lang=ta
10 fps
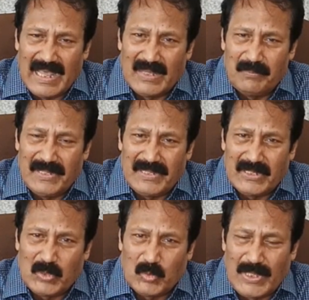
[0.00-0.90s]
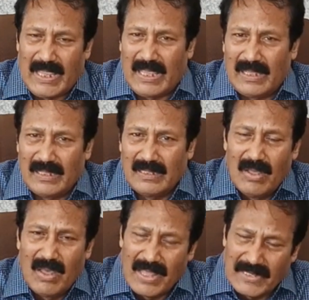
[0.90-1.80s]
அங்கம் பெற்றக்கூடிய
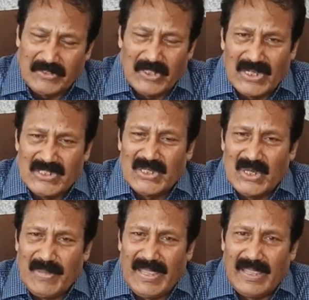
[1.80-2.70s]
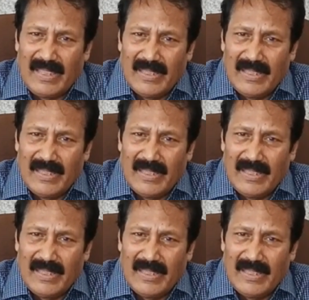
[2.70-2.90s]
அனைத்து கட்சிகளுமே